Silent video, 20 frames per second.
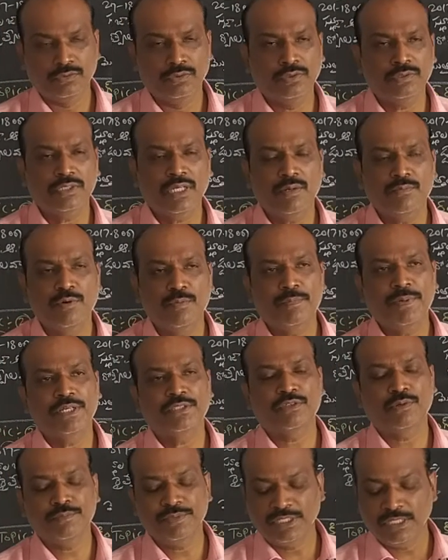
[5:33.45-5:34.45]
నూట
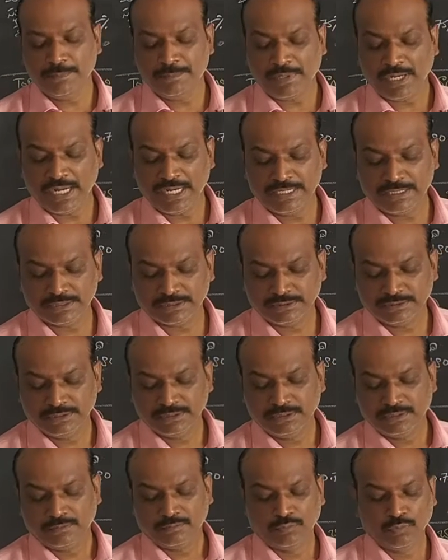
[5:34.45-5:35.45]
ముప్పై తొమ్మిది పాయింట్
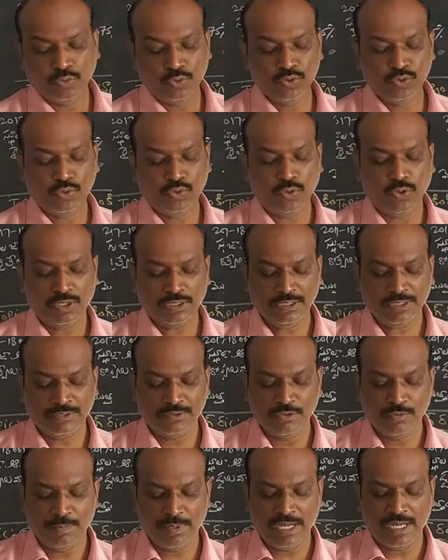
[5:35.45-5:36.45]
మూడు కోట్ల
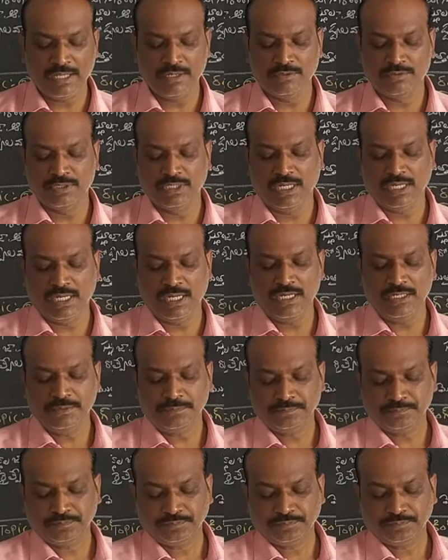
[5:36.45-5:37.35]
రూపాయలు ఉండగా